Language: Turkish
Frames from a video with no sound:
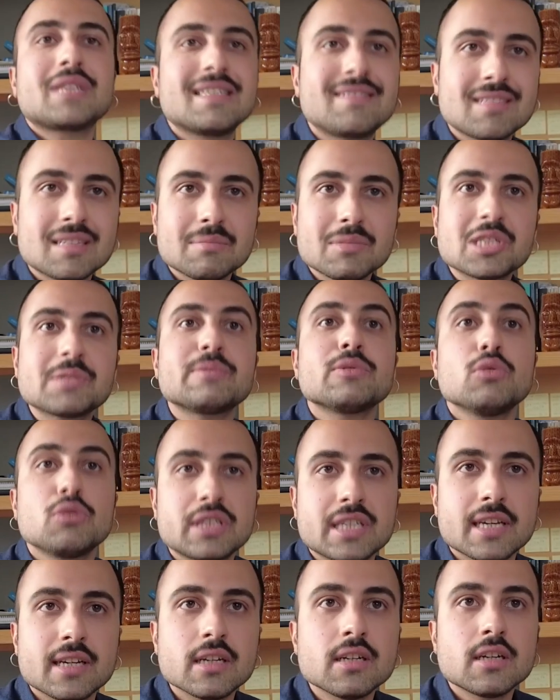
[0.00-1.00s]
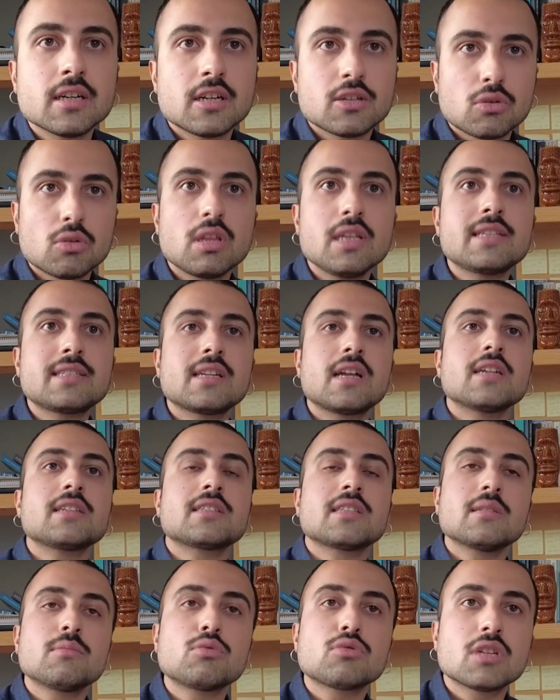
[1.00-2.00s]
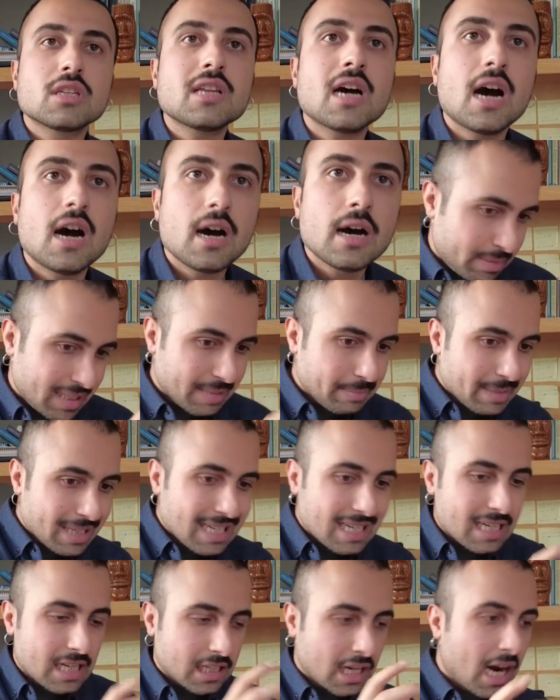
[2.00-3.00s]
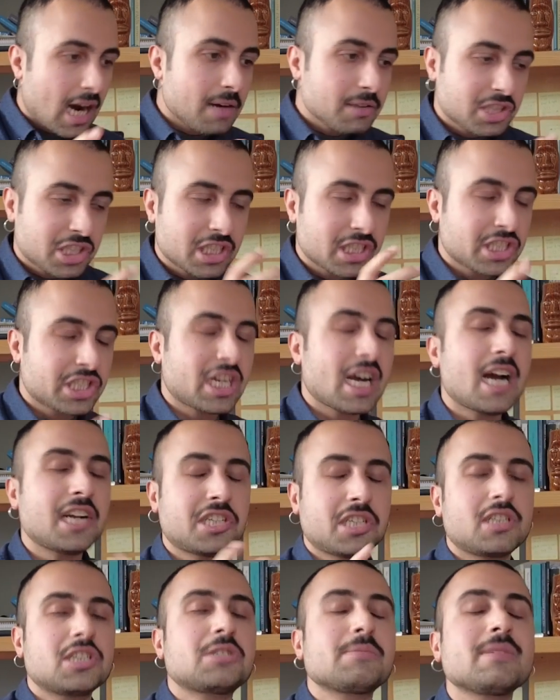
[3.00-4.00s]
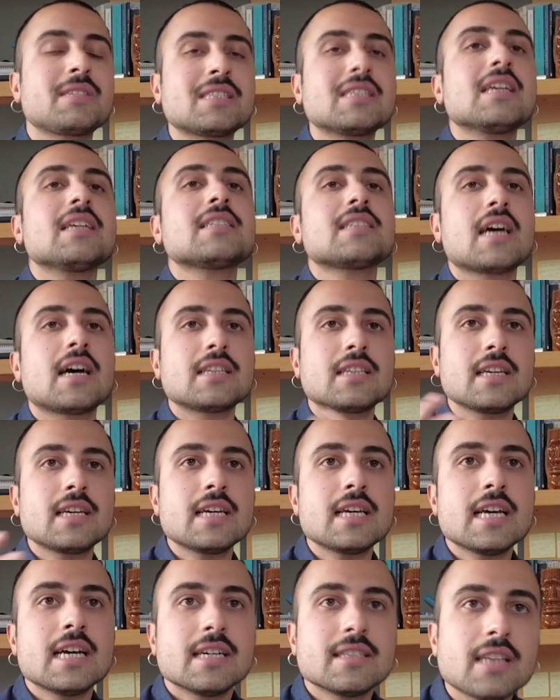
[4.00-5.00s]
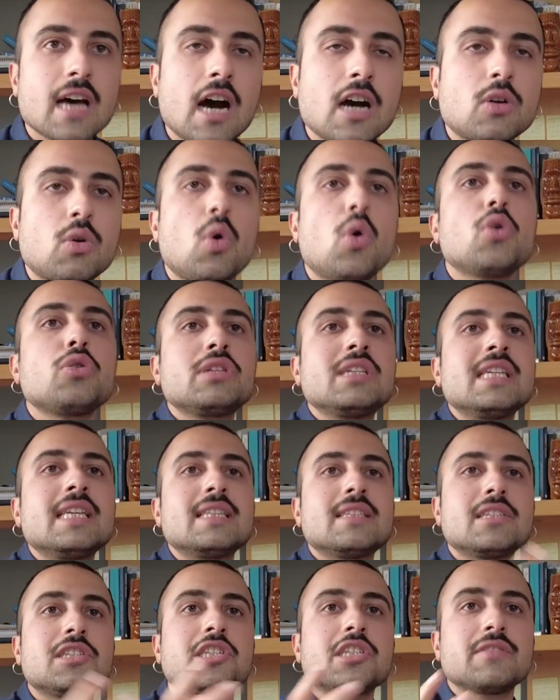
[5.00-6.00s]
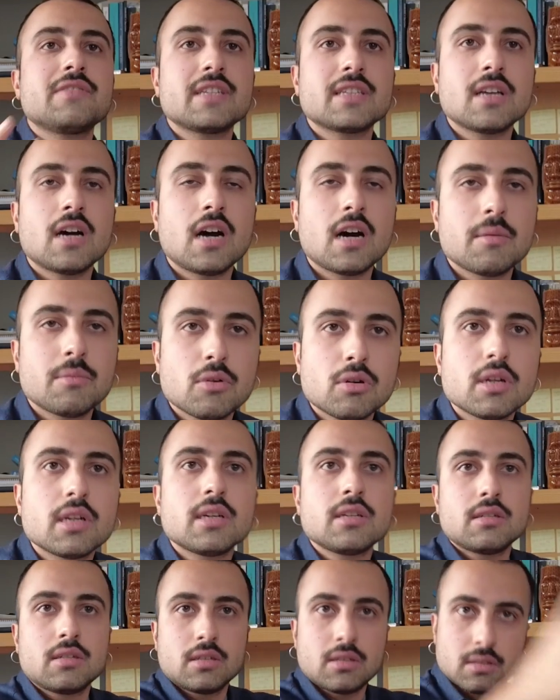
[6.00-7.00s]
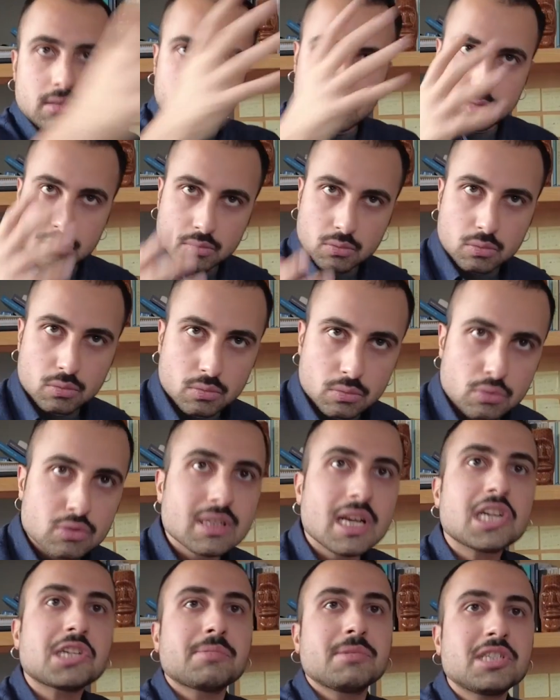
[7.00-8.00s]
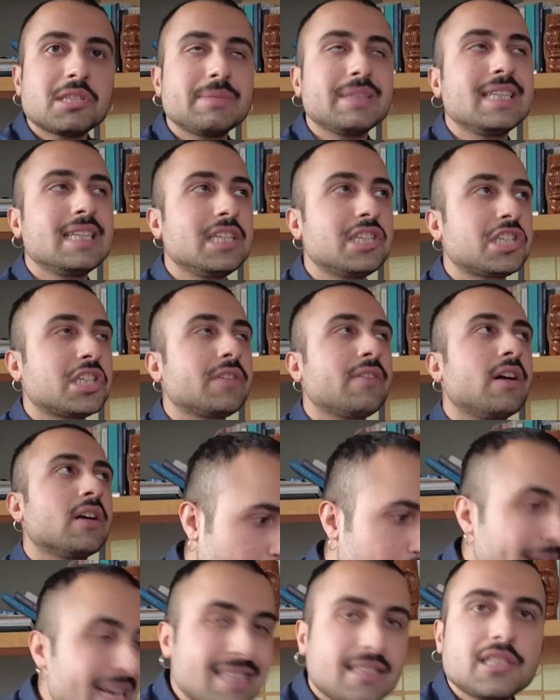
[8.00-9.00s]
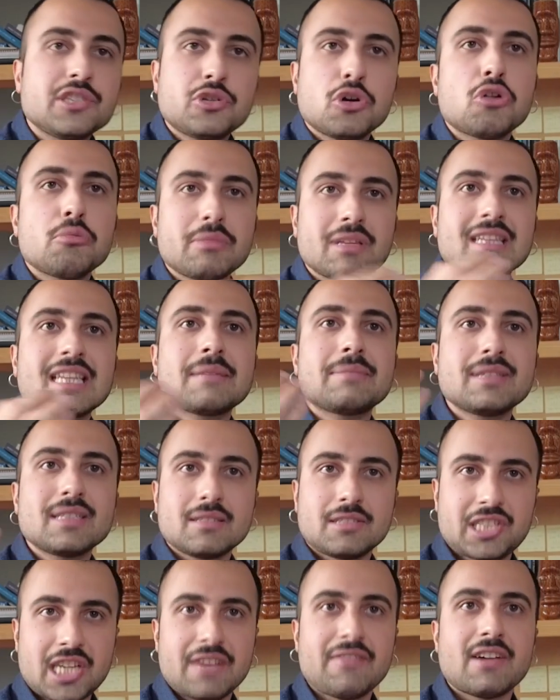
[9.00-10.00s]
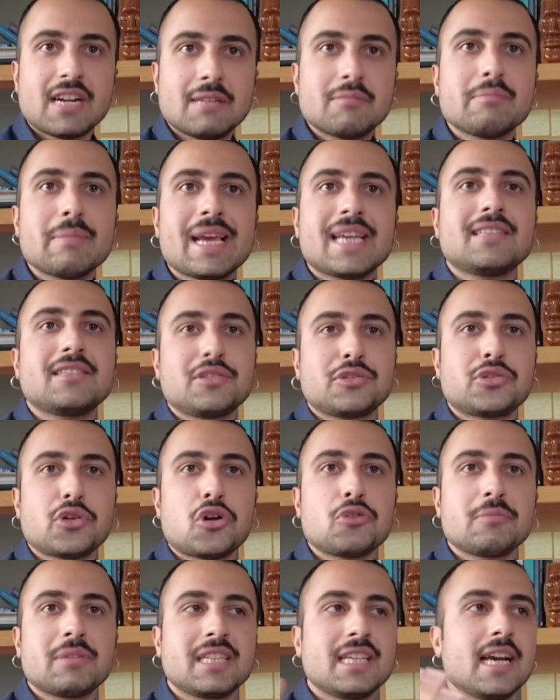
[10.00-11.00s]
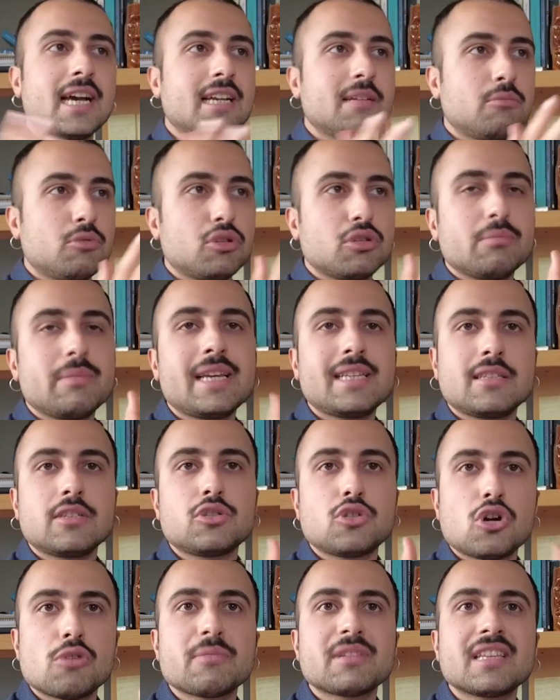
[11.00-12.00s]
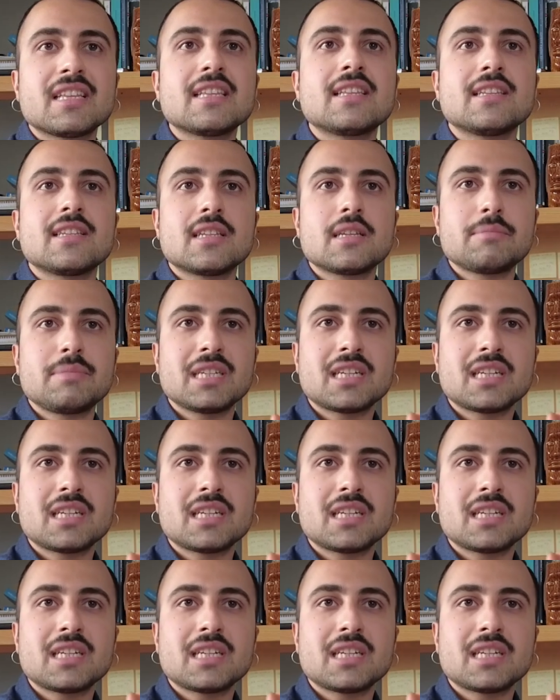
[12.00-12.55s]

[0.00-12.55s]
getirmiş bir ülke. Dolayısıyla aslında burada daha birbirleriyle çıkar çatışmasından ziyade daha koordine edici ve daha böyle e, uzlaşmacı bir ilişki var. Made in Germany diye bir şey var. Made in Germany yani bugün Made in Germany dediğinde